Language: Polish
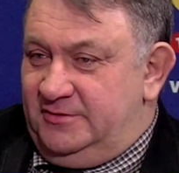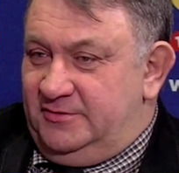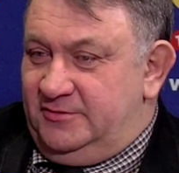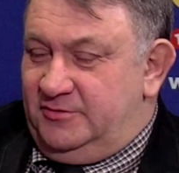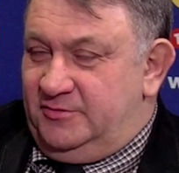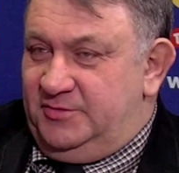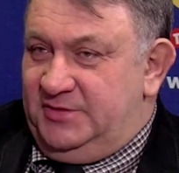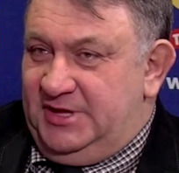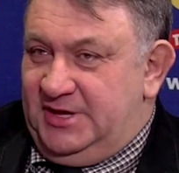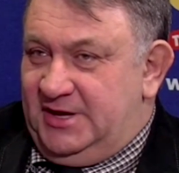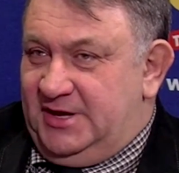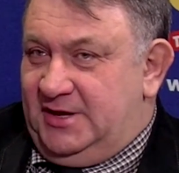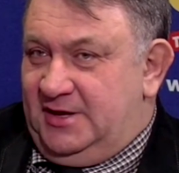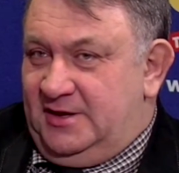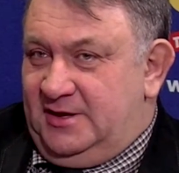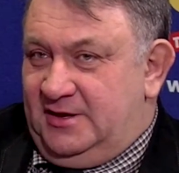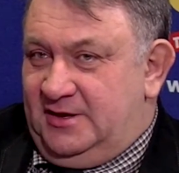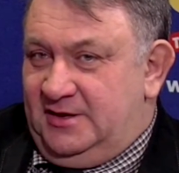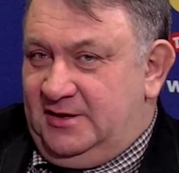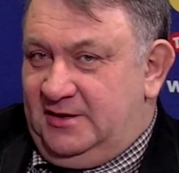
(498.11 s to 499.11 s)
y,
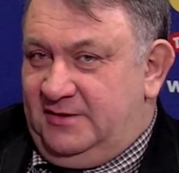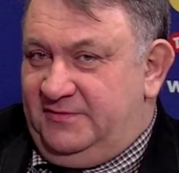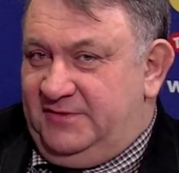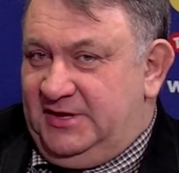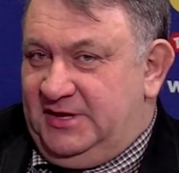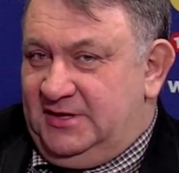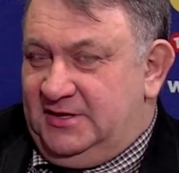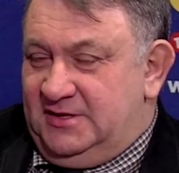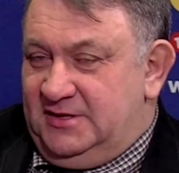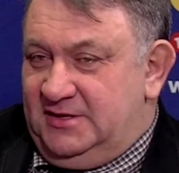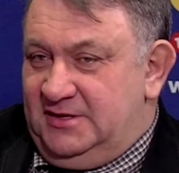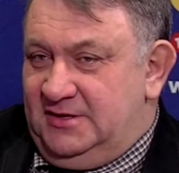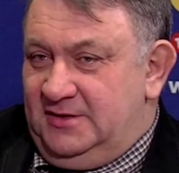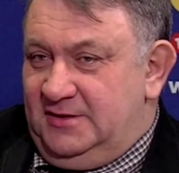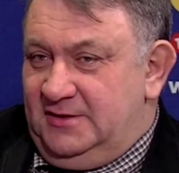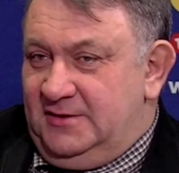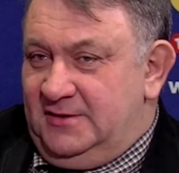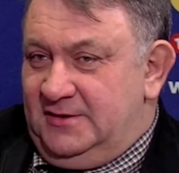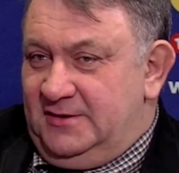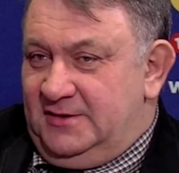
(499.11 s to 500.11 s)
umiera
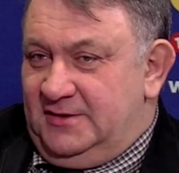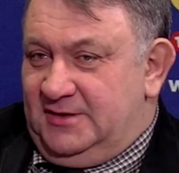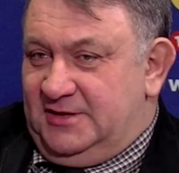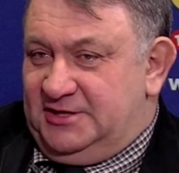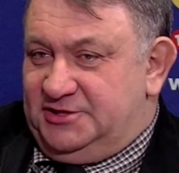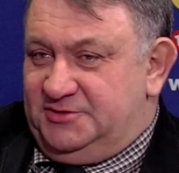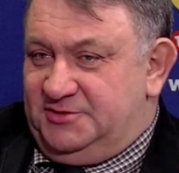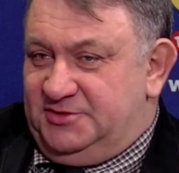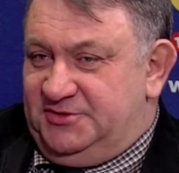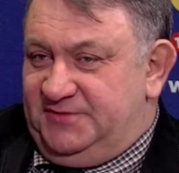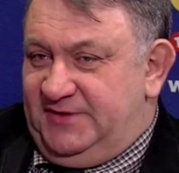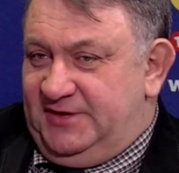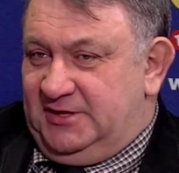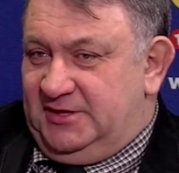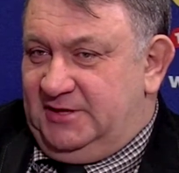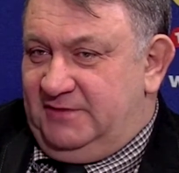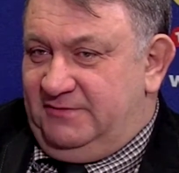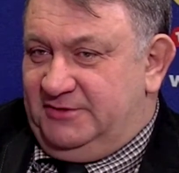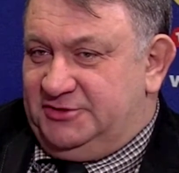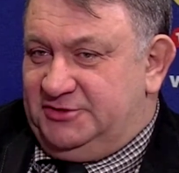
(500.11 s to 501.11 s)
Wielki, Kazimierz
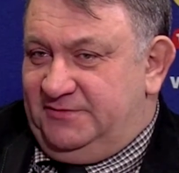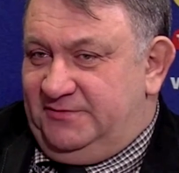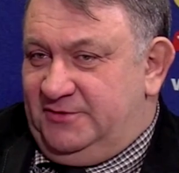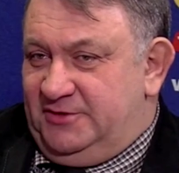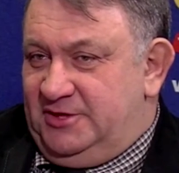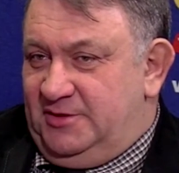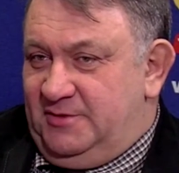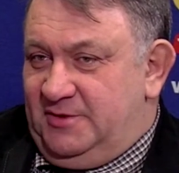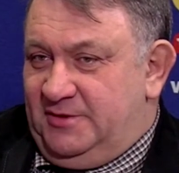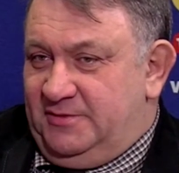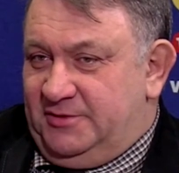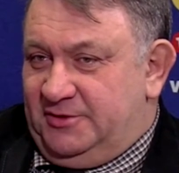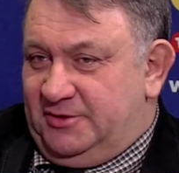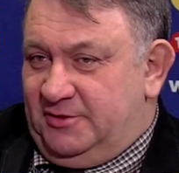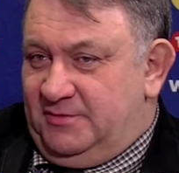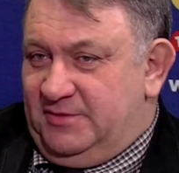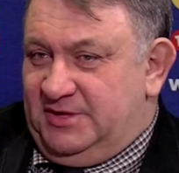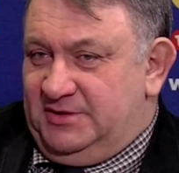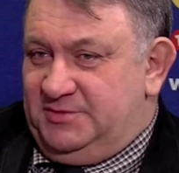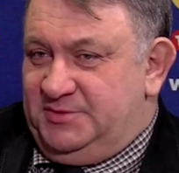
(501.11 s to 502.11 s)
Wielki, właściwie on nie ma
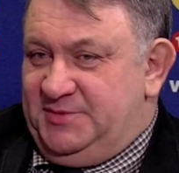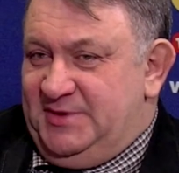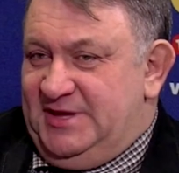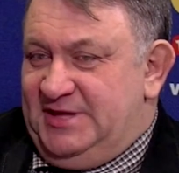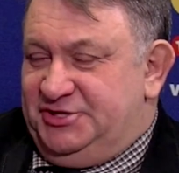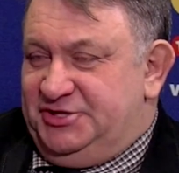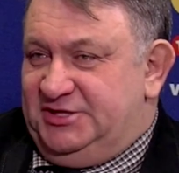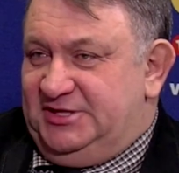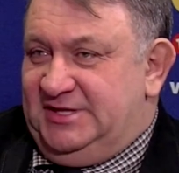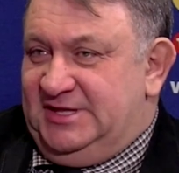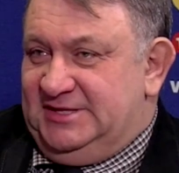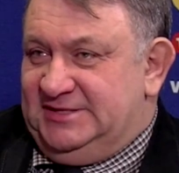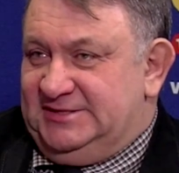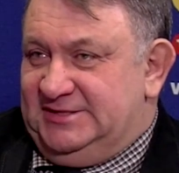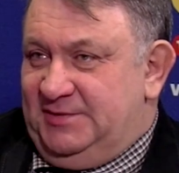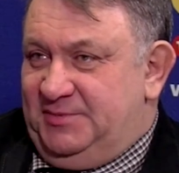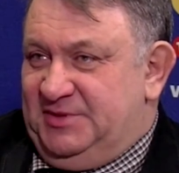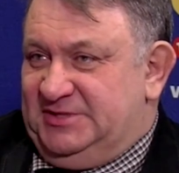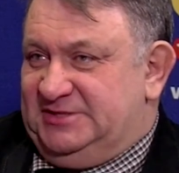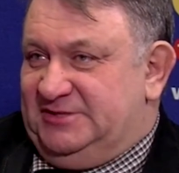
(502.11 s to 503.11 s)
potomka, zmienia się
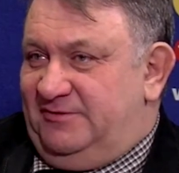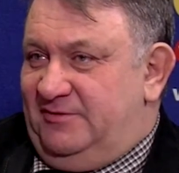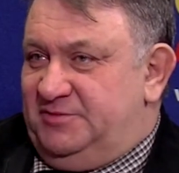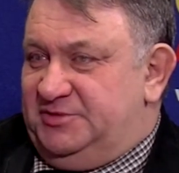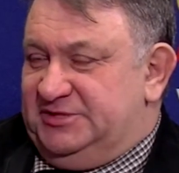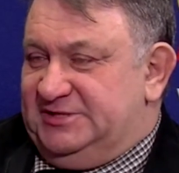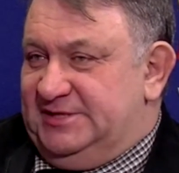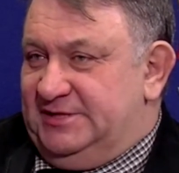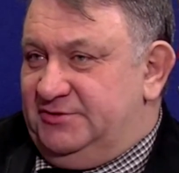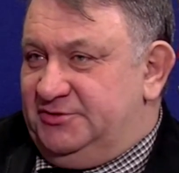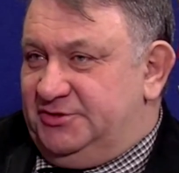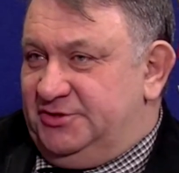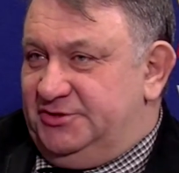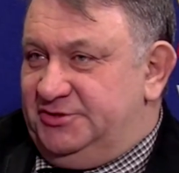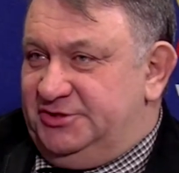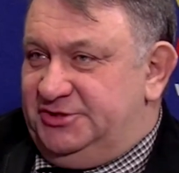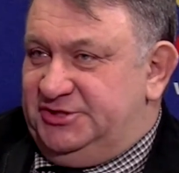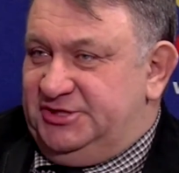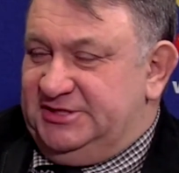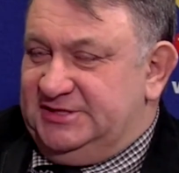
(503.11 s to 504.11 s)
dynastia, Piastowie przestają
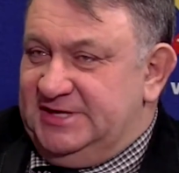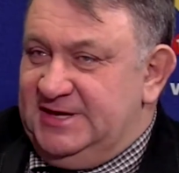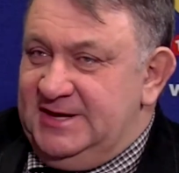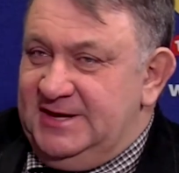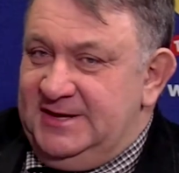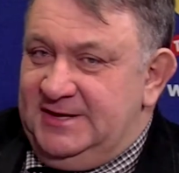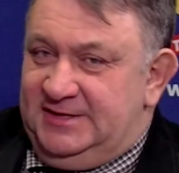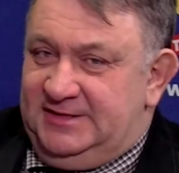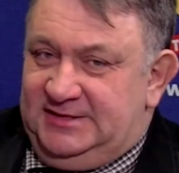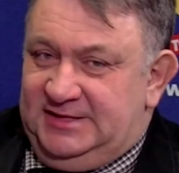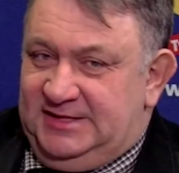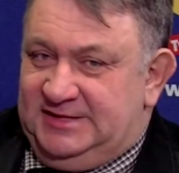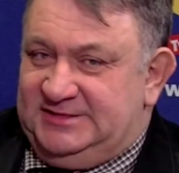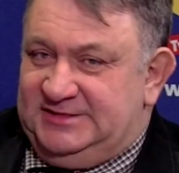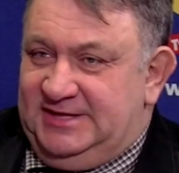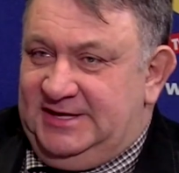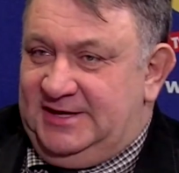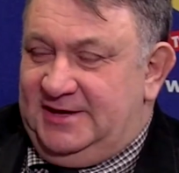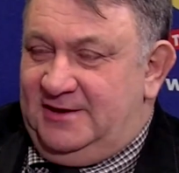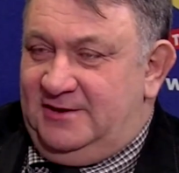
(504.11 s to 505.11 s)
rządzić, jest
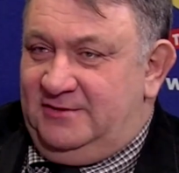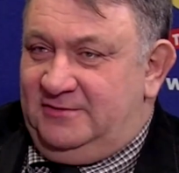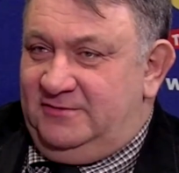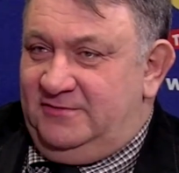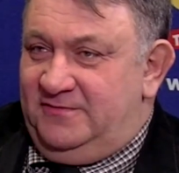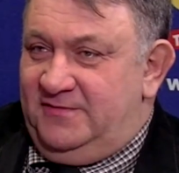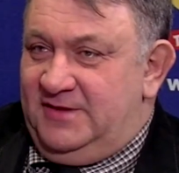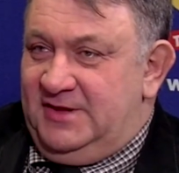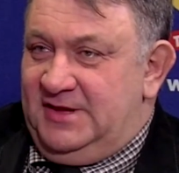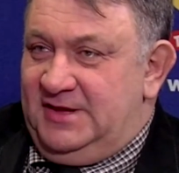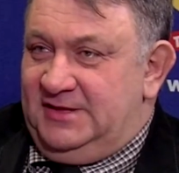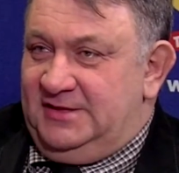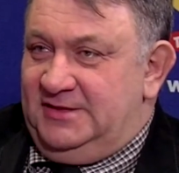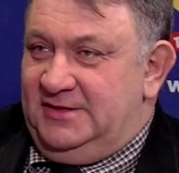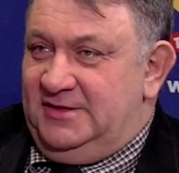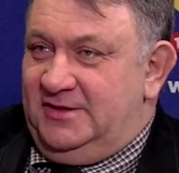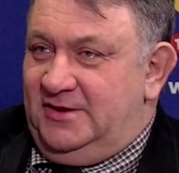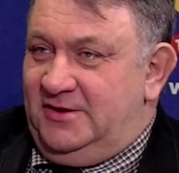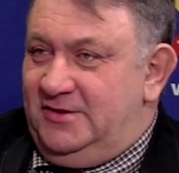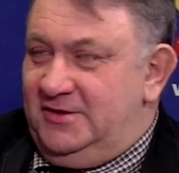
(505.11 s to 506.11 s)
dynastia Jagielonów,
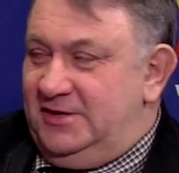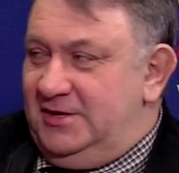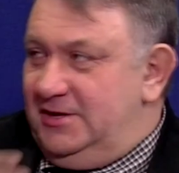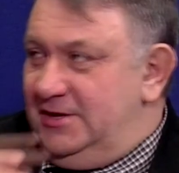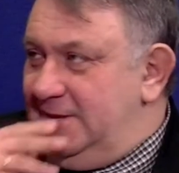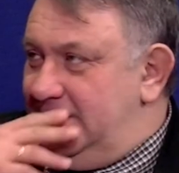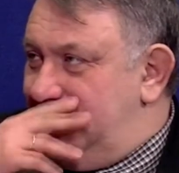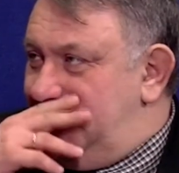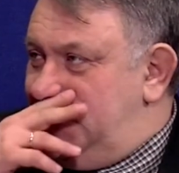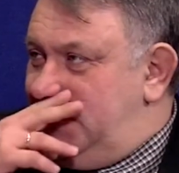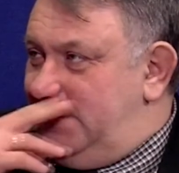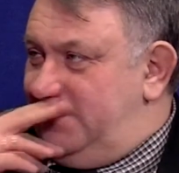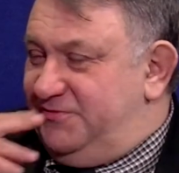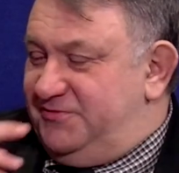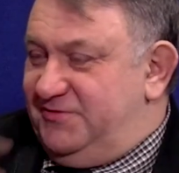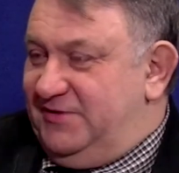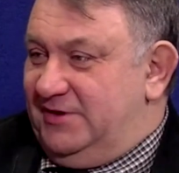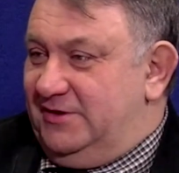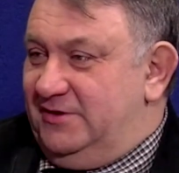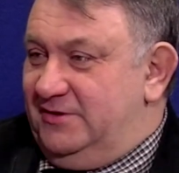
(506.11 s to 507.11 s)
no i...
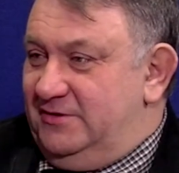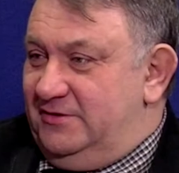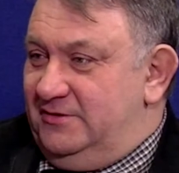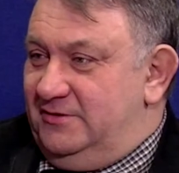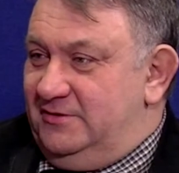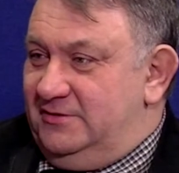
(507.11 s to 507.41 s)
Przyjeżdża i, Jagieło